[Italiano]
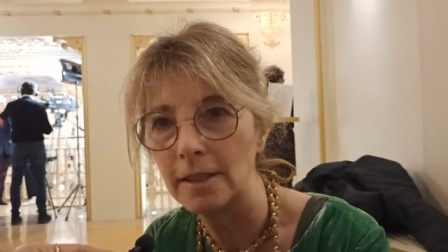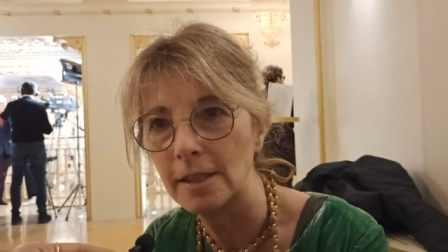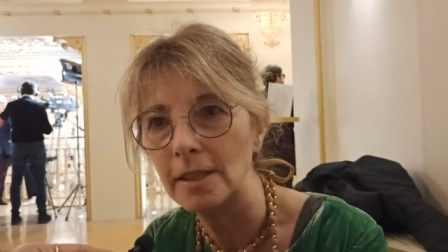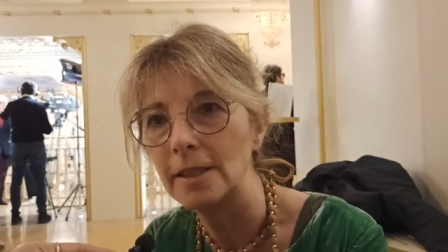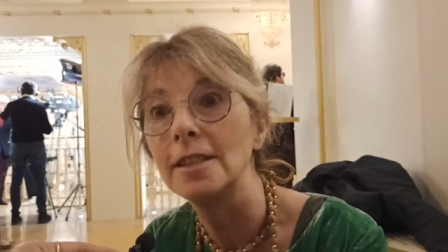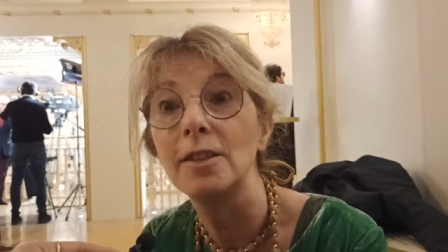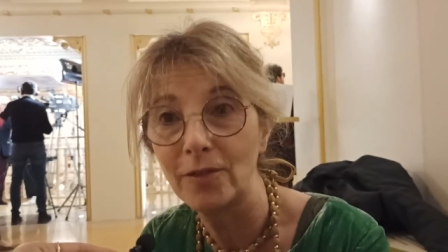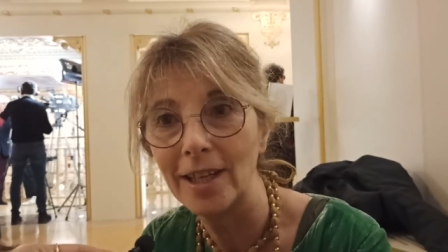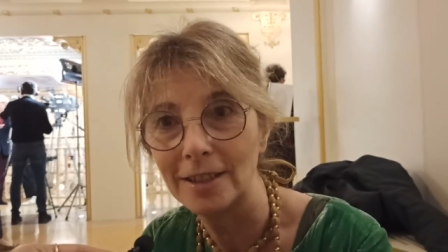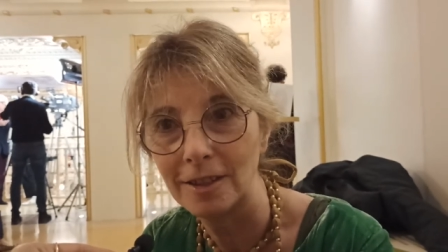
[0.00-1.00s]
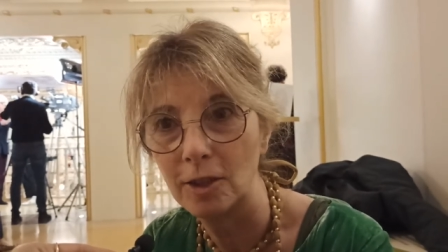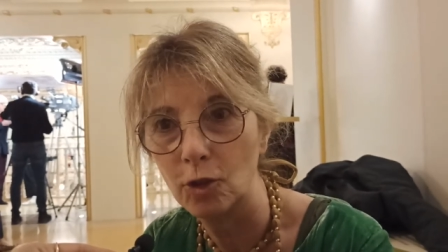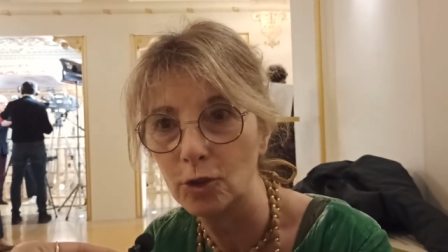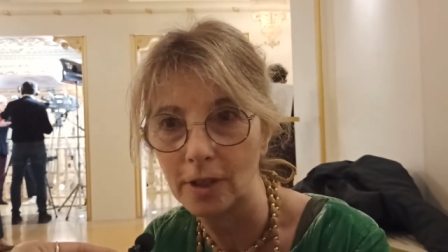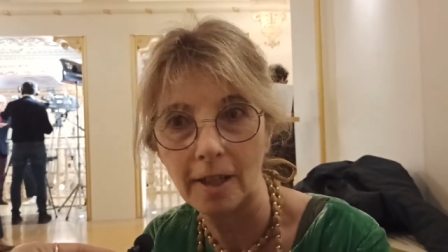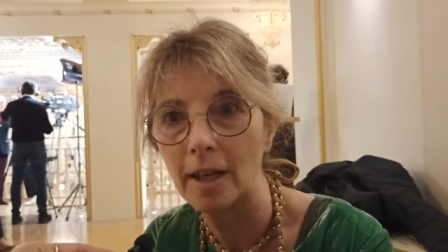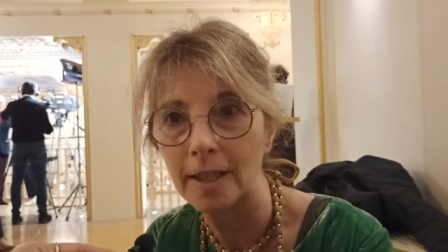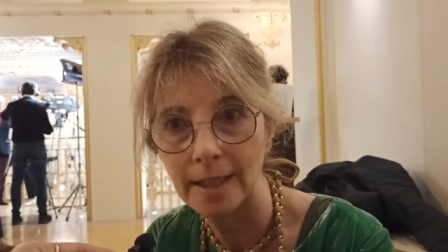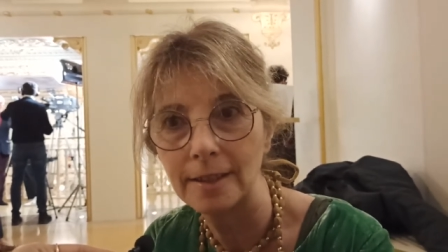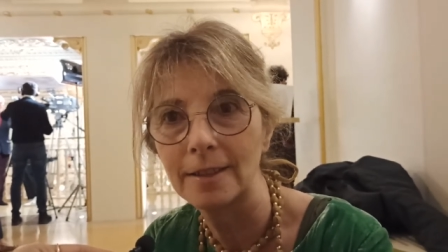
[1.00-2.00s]
di difetti oltre che il
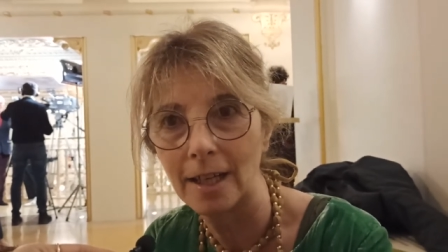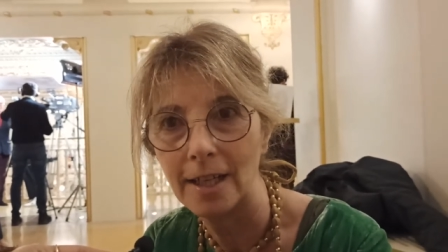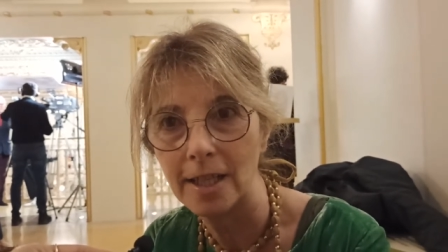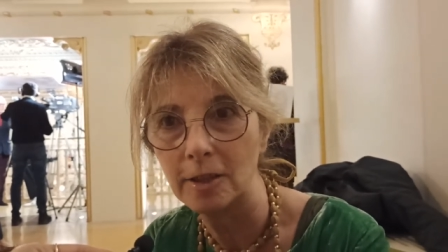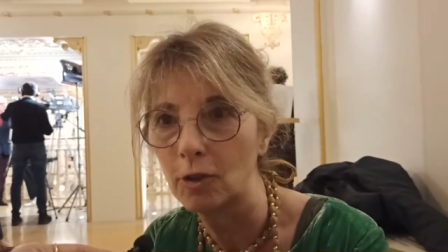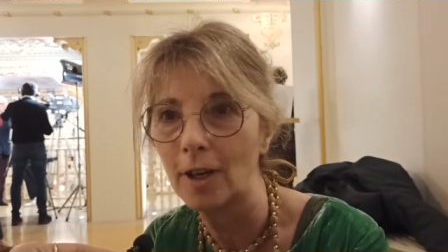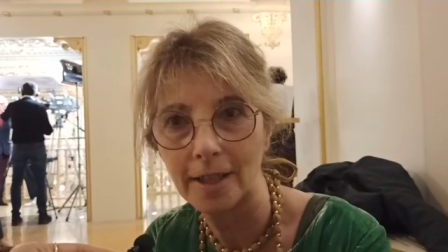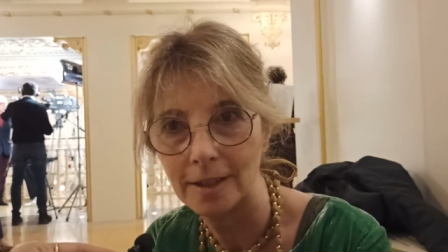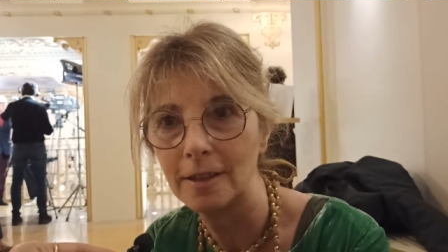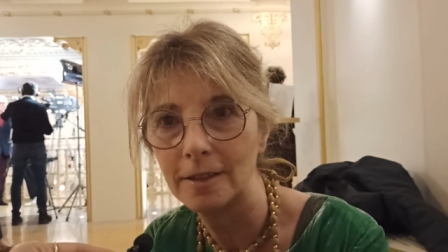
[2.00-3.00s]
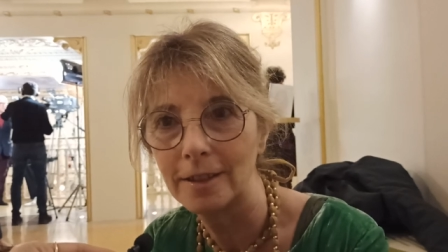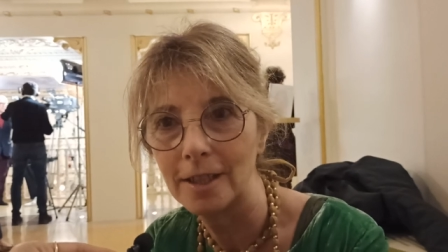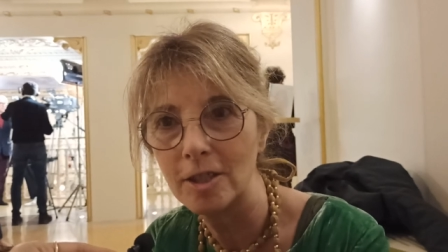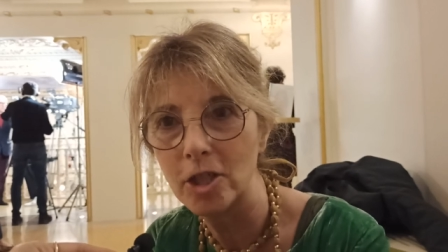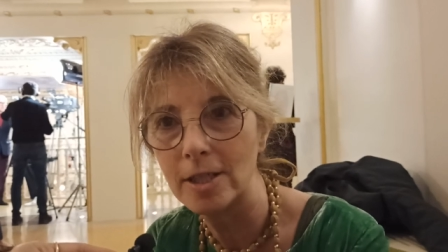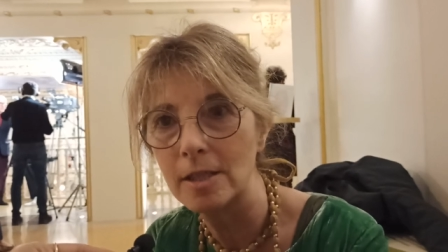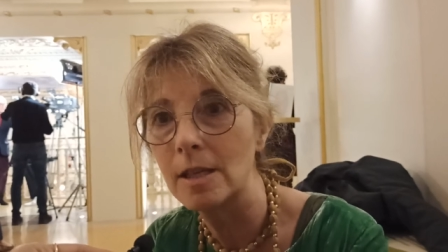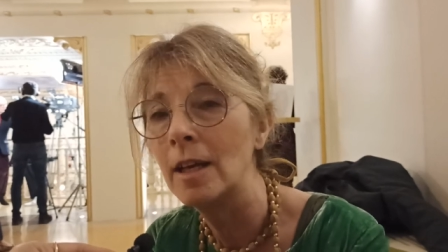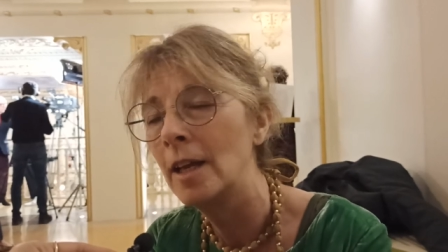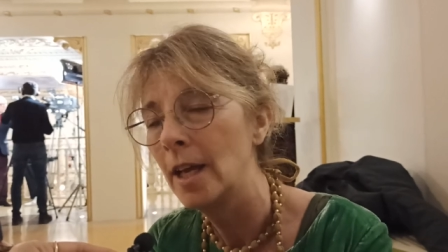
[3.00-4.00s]
grande talento, la grande
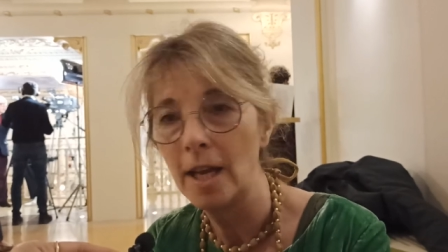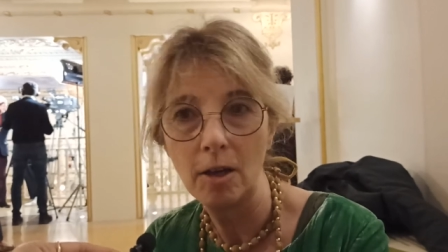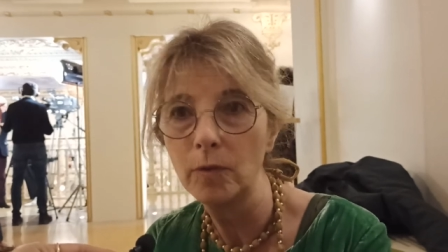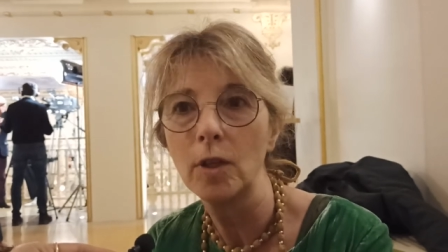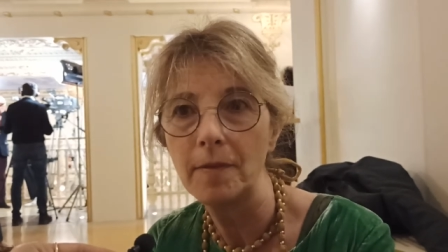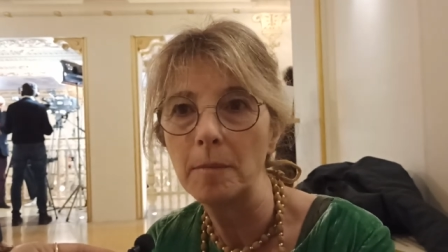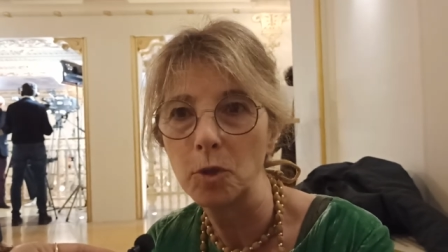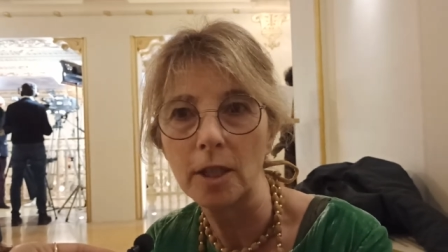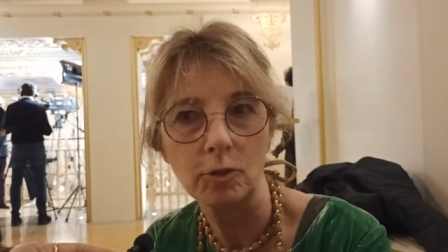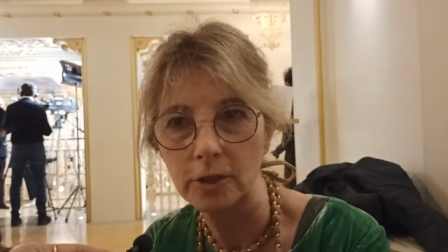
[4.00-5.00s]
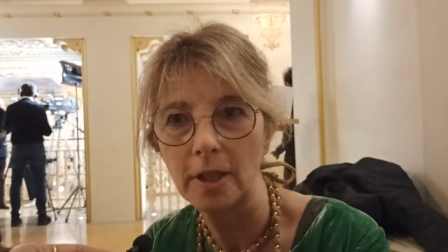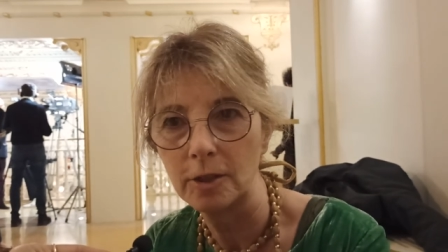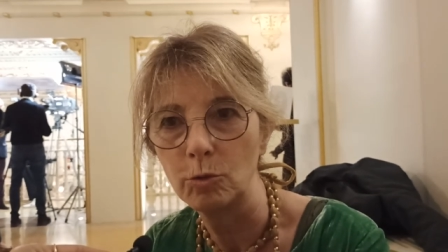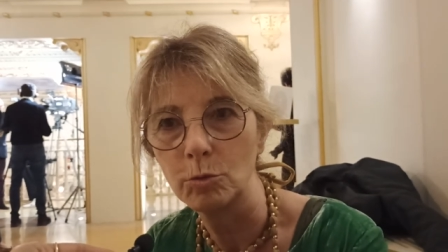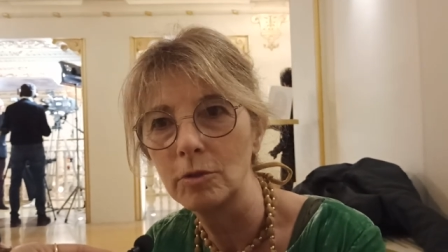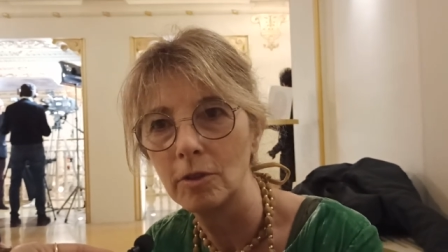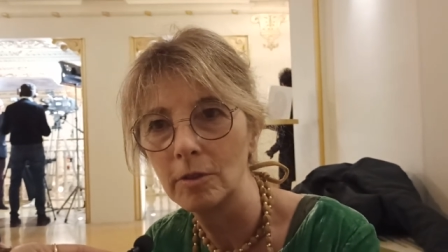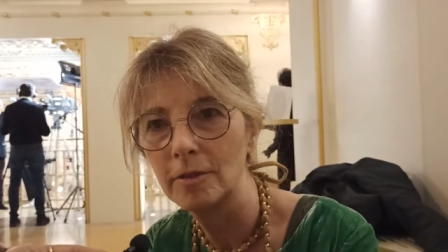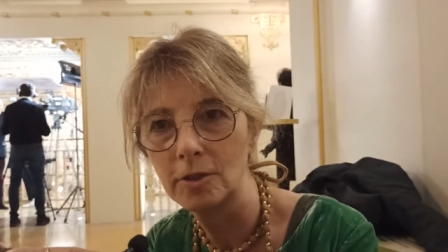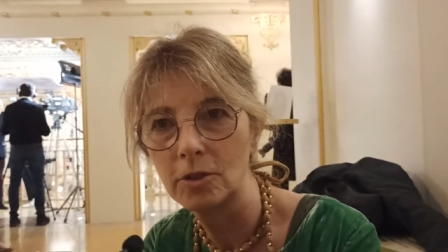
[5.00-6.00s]
intelligenza e lo volevamo raccontare
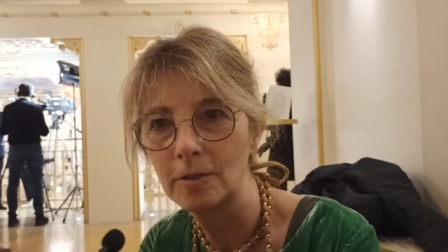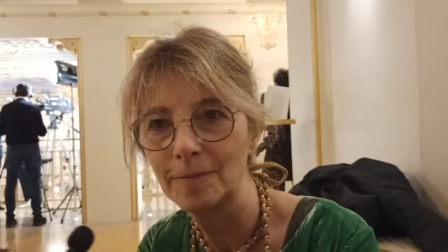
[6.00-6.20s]
tutto